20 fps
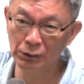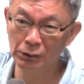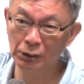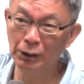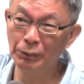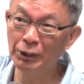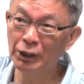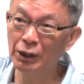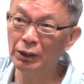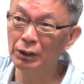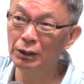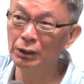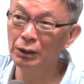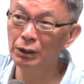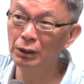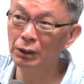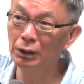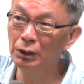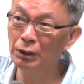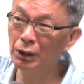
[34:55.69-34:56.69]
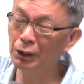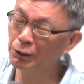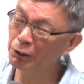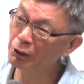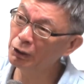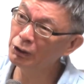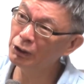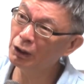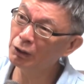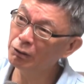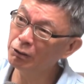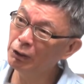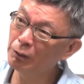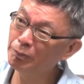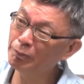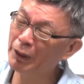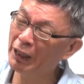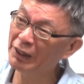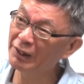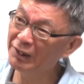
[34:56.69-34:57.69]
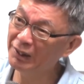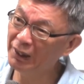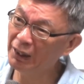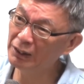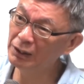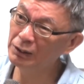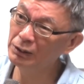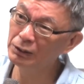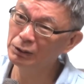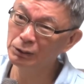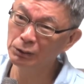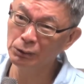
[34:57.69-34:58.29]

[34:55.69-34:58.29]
对不对？那很多人就要说，把人